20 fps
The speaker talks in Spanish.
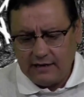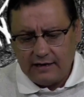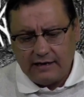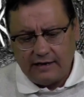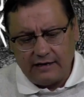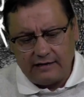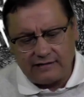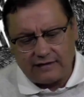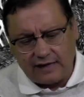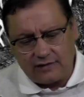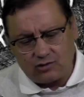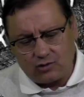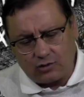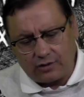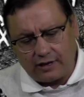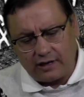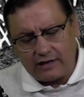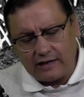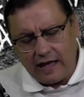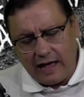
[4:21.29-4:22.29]
en tanto
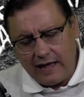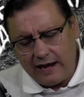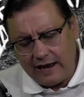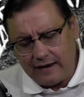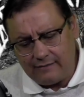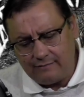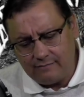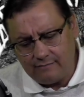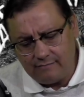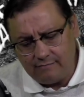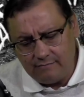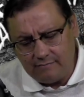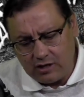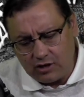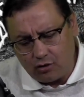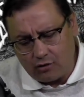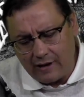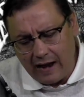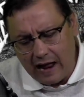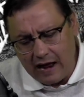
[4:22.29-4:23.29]
que ya eran
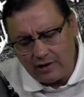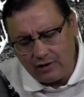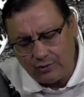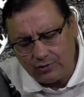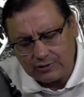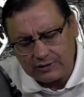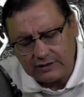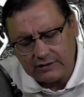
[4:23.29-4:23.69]
millonarios,